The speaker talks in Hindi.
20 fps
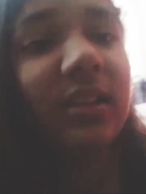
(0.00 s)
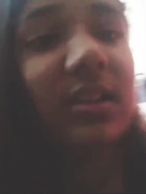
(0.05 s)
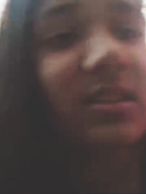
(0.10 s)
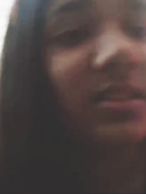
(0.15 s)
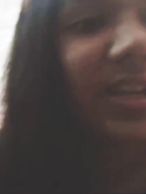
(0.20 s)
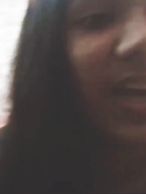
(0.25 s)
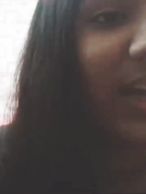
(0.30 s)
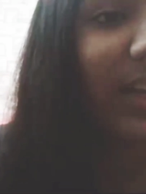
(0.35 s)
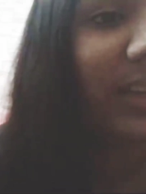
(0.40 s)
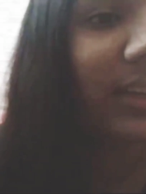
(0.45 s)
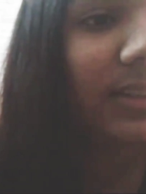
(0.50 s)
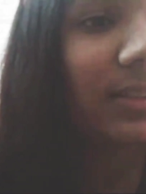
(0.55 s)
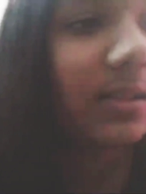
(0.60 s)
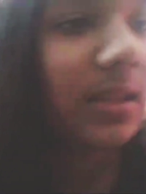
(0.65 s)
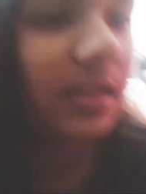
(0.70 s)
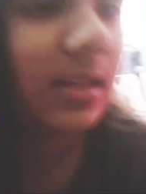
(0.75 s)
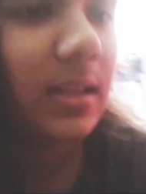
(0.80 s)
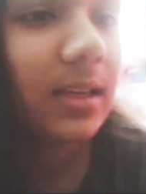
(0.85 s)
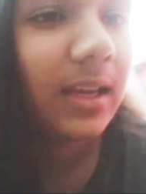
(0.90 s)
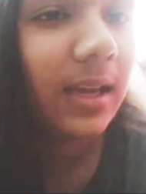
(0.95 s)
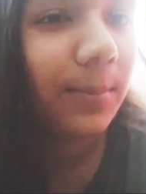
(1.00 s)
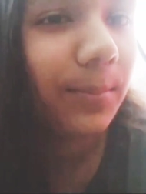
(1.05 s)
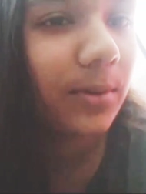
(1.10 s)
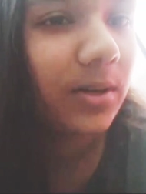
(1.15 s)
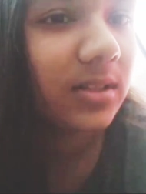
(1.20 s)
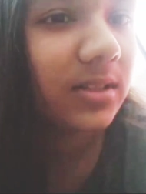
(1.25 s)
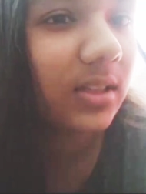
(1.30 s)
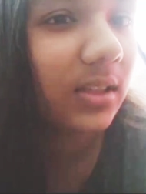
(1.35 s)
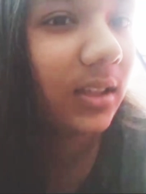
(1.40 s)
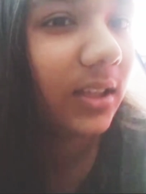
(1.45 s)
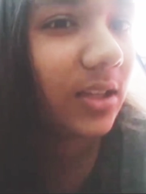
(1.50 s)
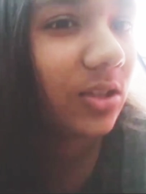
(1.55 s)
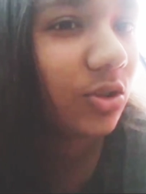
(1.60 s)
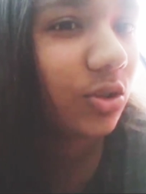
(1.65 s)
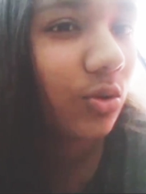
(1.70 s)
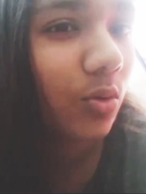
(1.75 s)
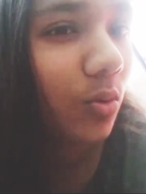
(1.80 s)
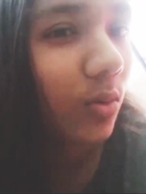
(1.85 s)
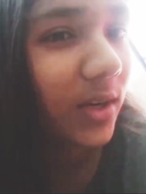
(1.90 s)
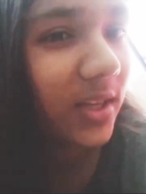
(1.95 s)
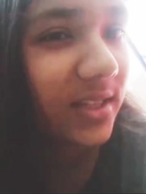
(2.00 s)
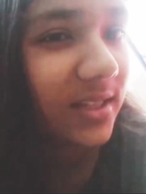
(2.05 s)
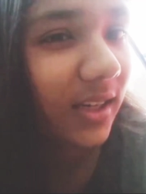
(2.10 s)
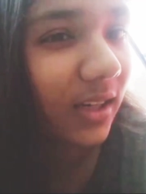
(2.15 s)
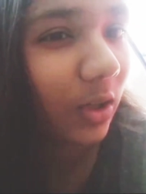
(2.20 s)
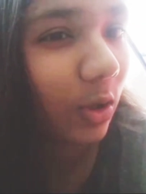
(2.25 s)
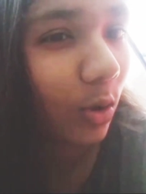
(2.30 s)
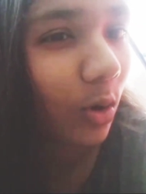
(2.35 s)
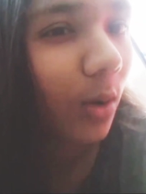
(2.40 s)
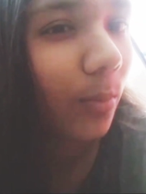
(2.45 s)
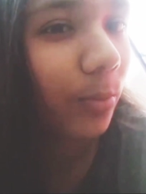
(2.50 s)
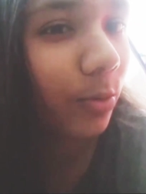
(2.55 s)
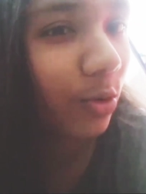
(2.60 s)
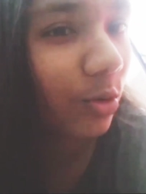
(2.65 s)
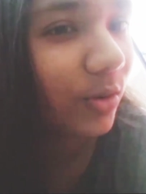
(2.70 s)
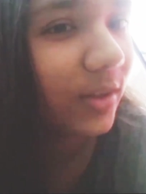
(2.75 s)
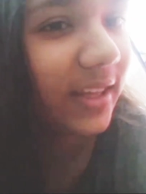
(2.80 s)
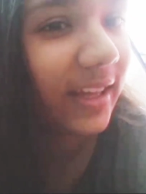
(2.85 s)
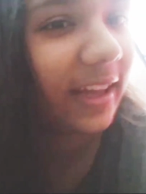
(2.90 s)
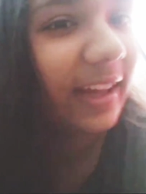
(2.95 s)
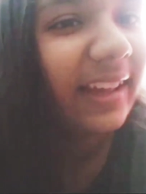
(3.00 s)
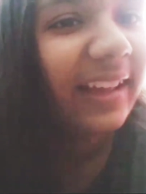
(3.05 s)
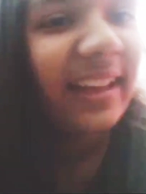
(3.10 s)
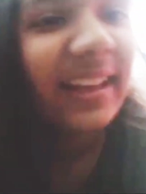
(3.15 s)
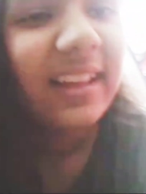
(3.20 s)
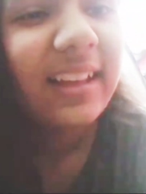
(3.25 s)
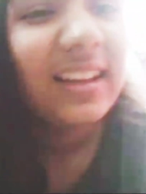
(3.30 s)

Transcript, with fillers: 8th standard se ye percentage thodi si drop hui hai